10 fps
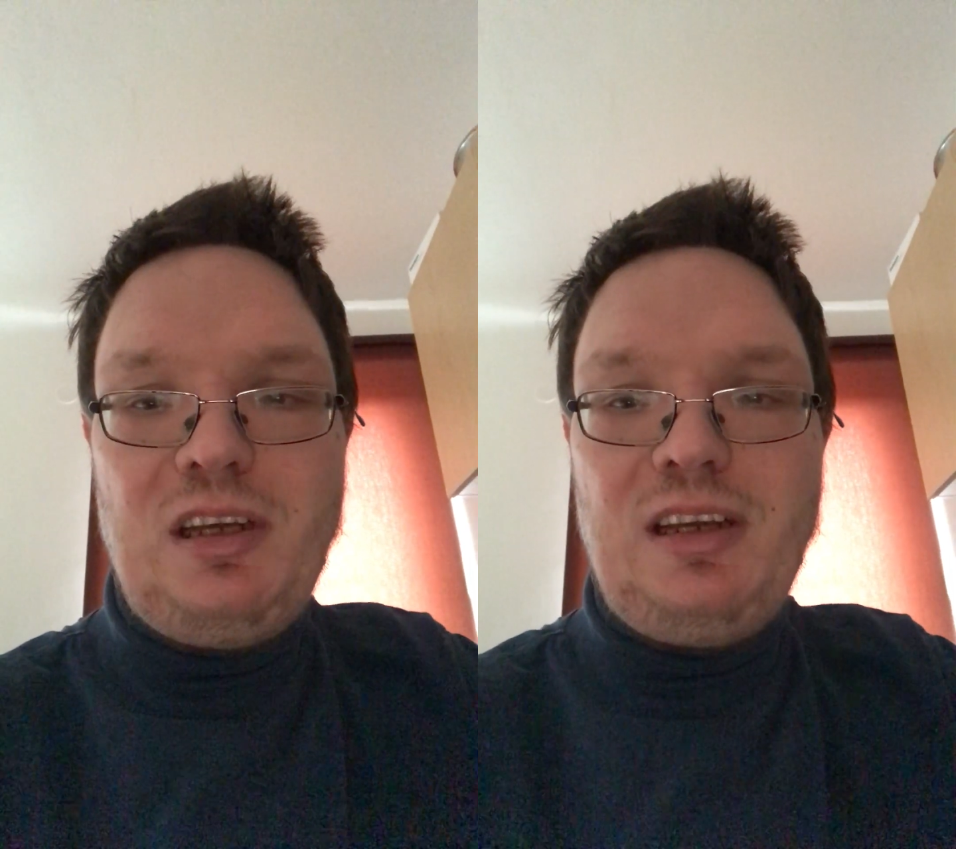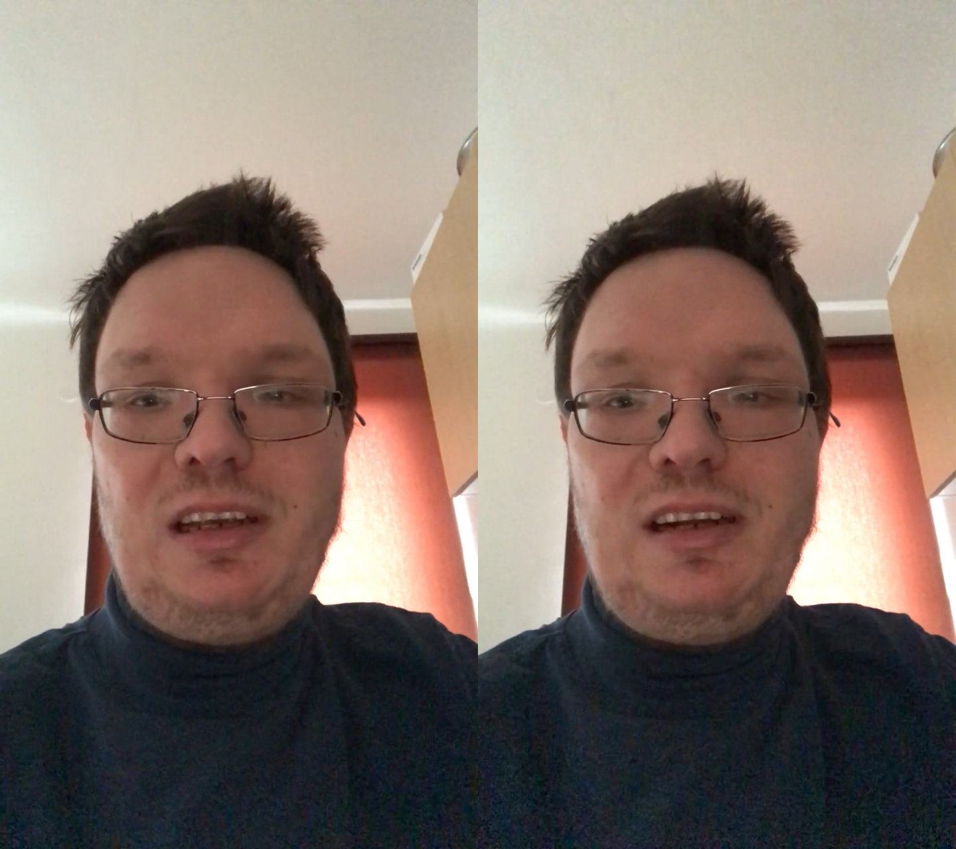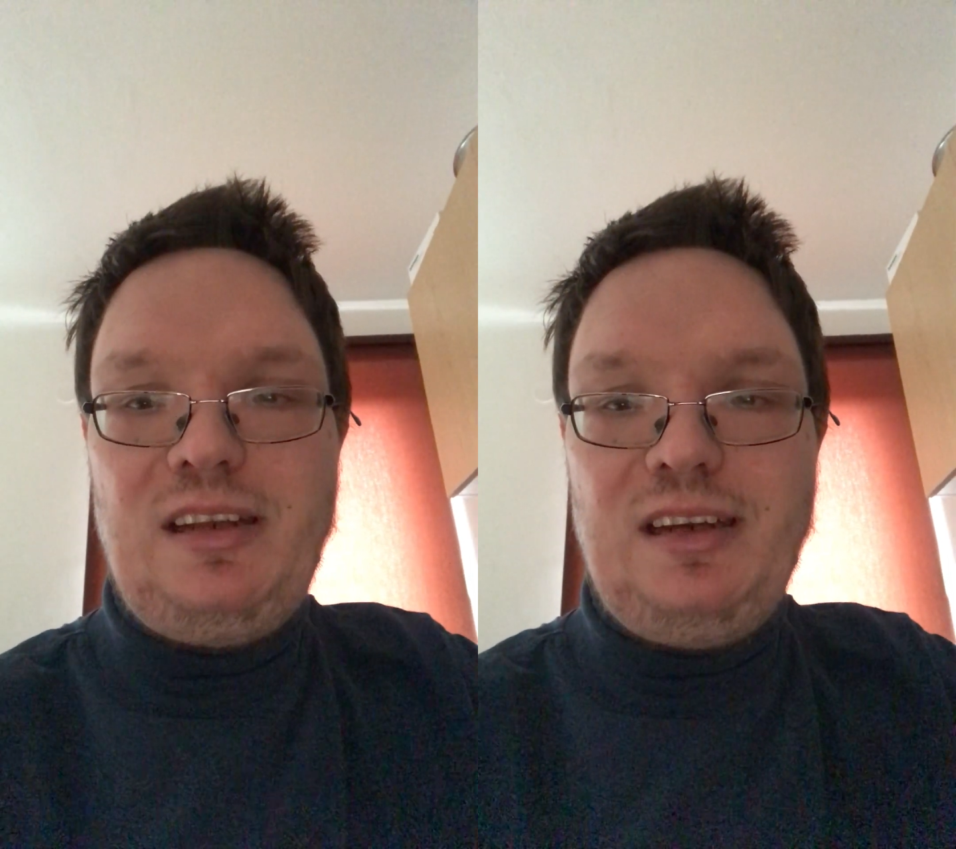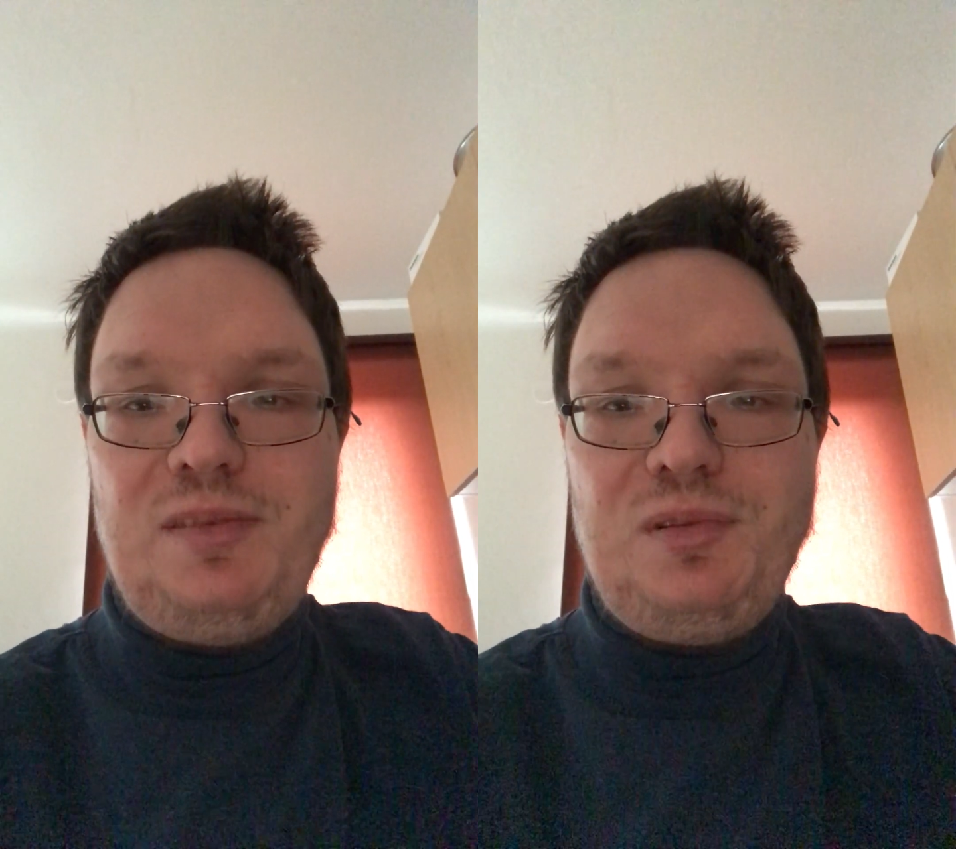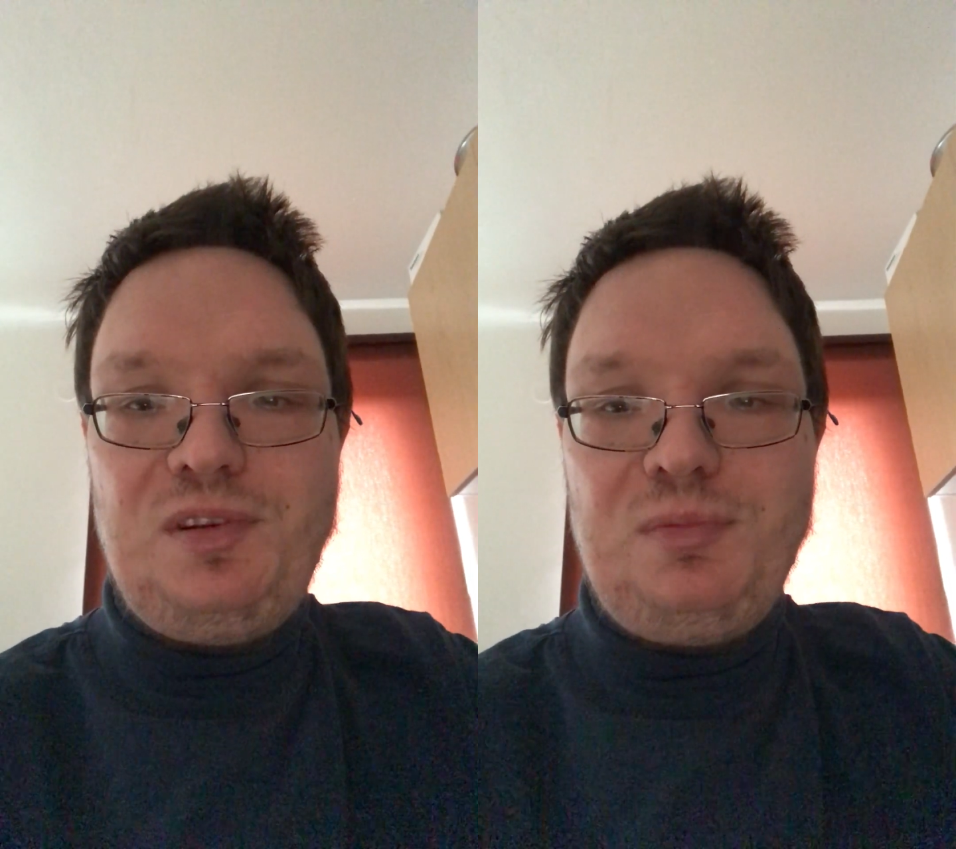erklärt,
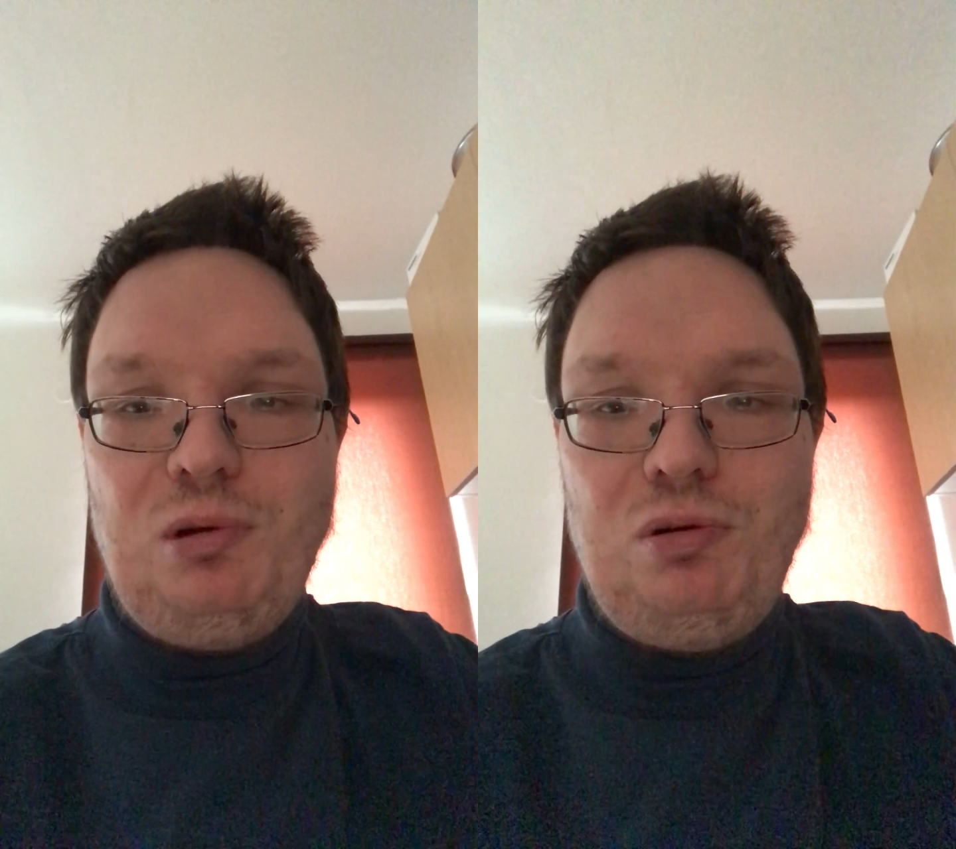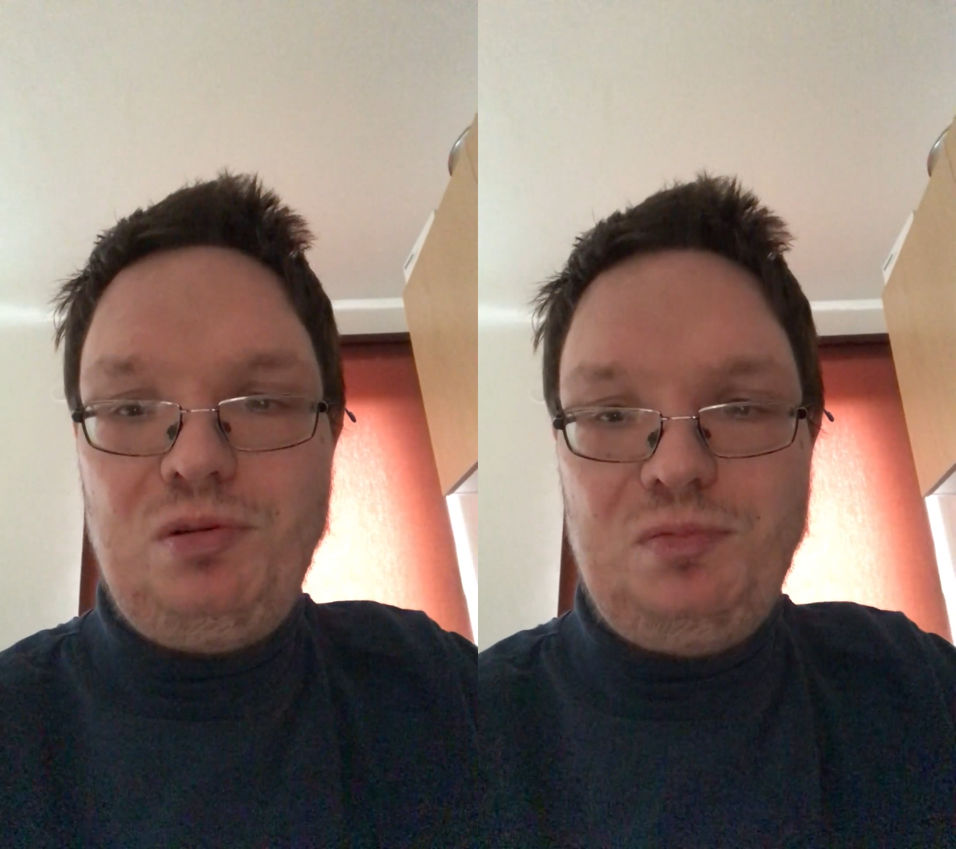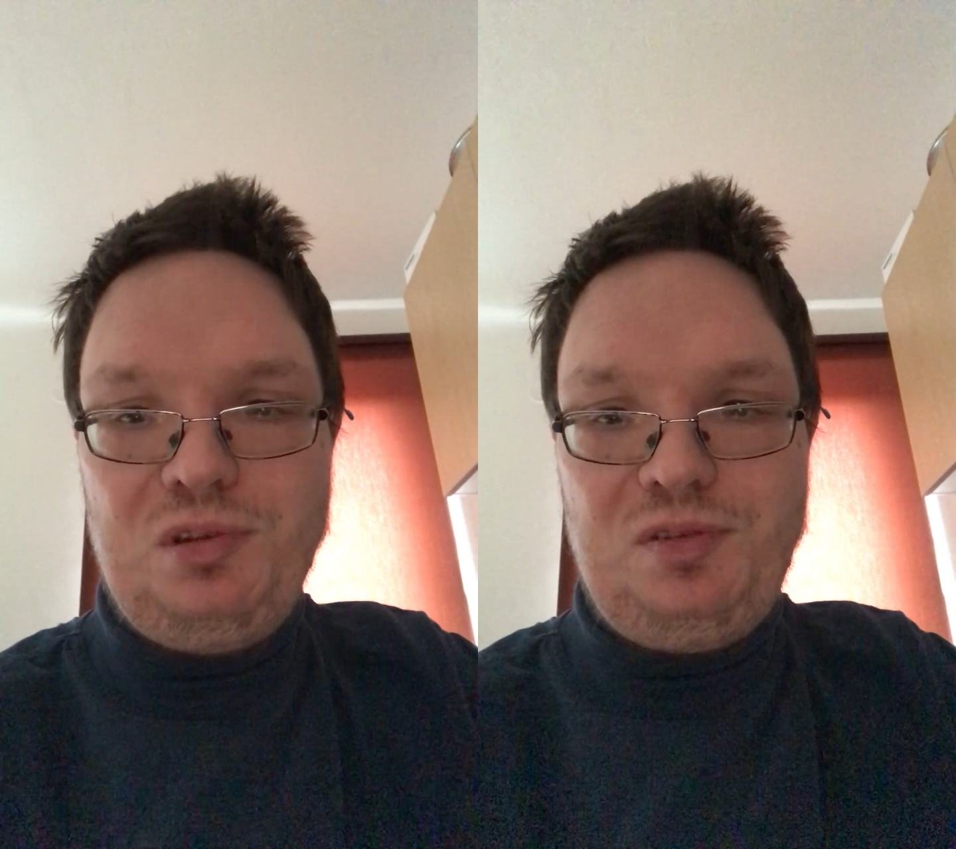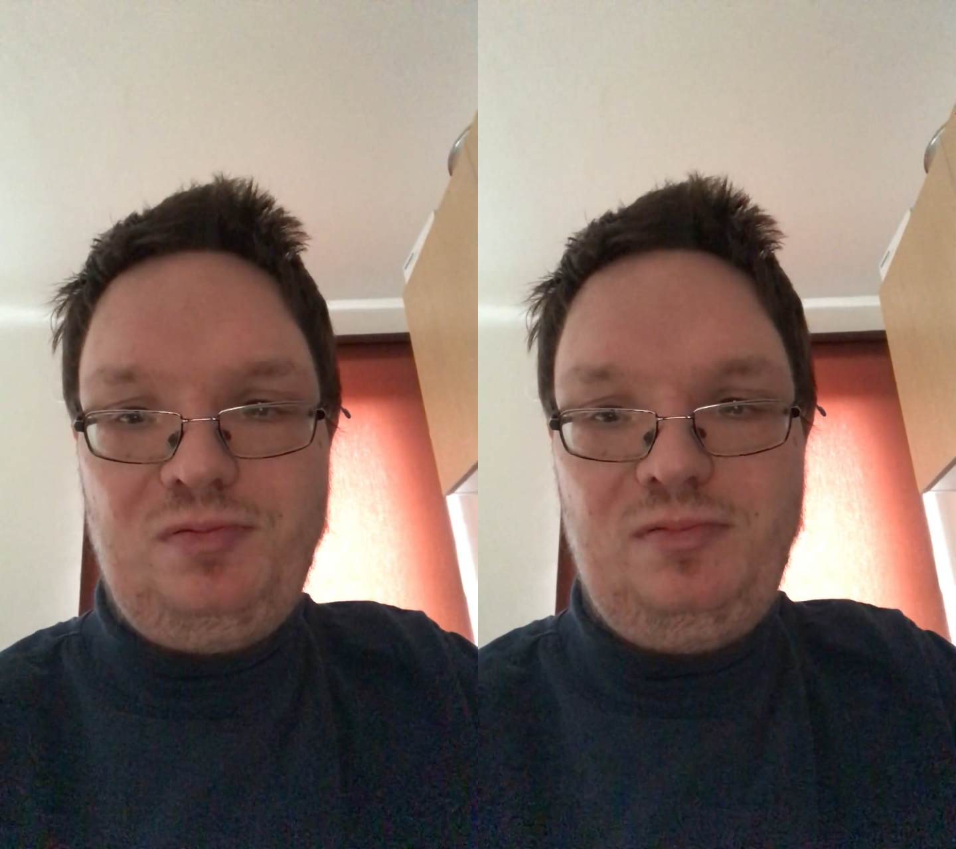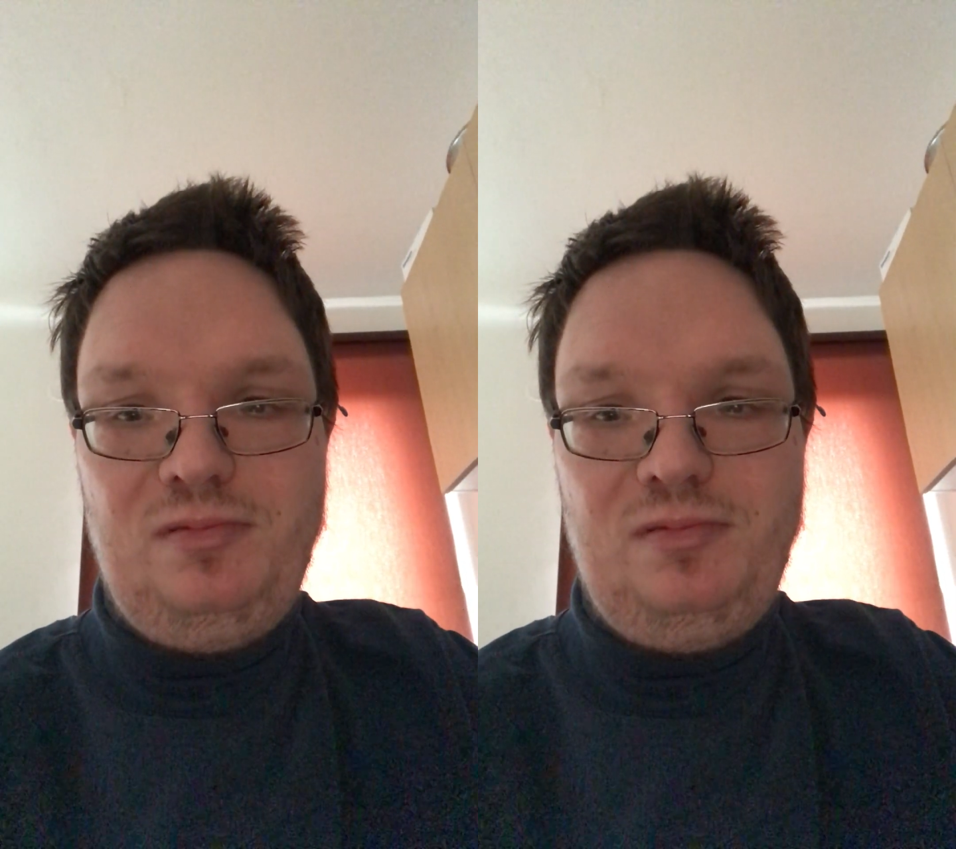was ich machen muss.